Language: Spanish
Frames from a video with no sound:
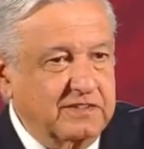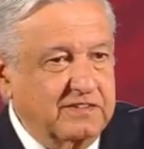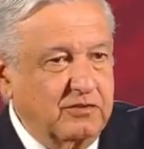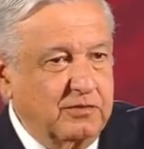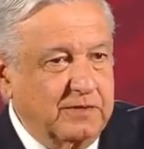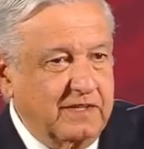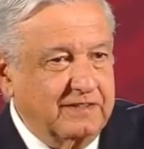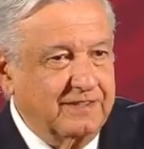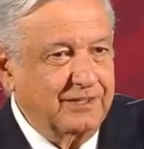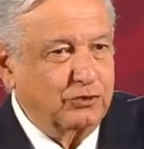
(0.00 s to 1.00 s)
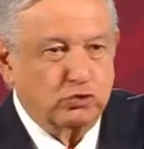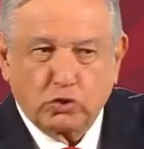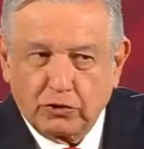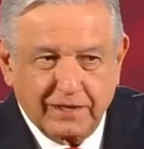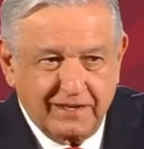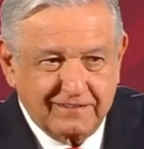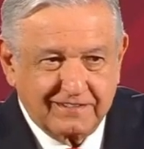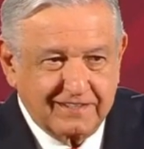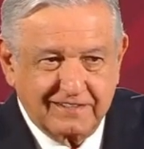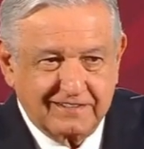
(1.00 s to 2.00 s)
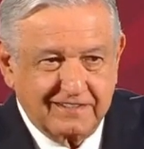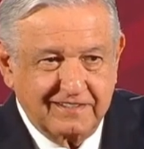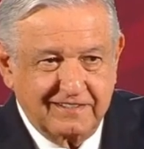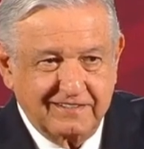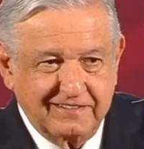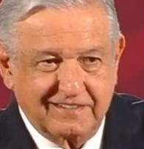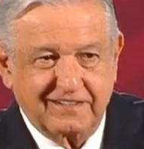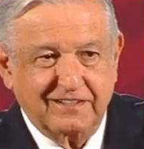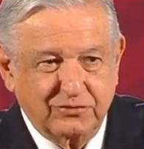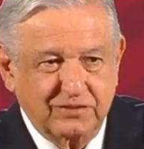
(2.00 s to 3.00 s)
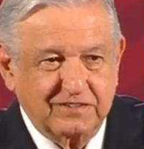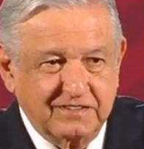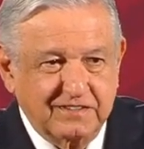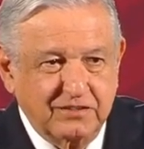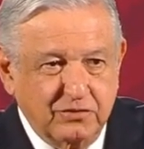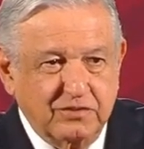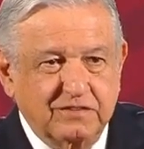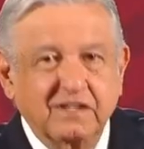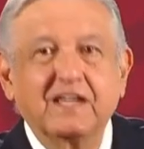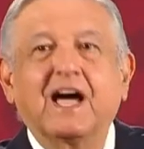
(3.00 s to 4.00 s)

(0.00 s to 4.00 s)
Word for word: Marcelo Ebrard, toda la Secretaría de Relaciones Exteriores,